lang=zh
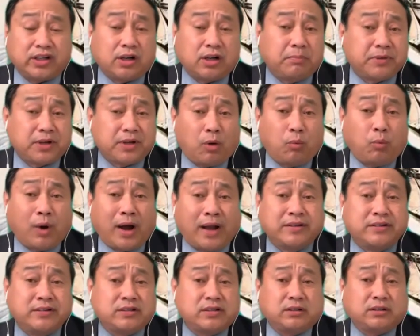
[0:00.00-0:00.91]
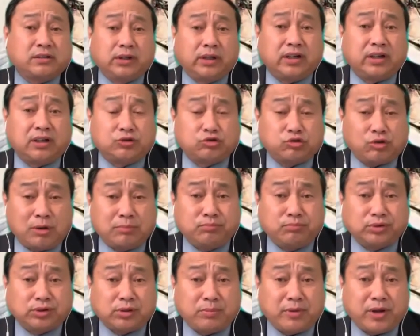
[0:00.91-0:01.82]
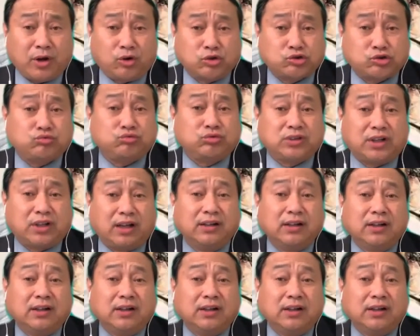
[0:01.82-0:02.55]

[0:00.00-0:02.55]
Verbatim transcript: 一个比较完整的一个川普的描述呢，